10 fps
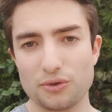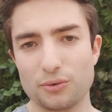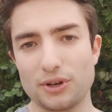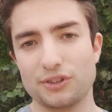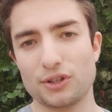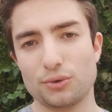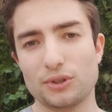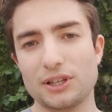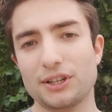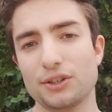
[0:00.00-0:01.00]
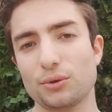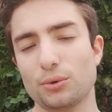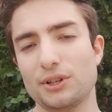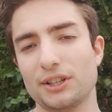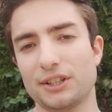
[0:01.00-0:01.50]
Je vais vous laisser juste cliquer
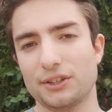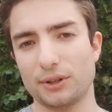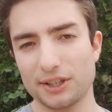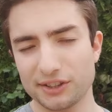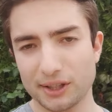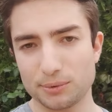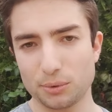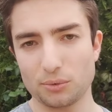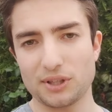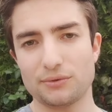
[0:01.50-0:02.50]
sur le lien qu'il y a dans la description.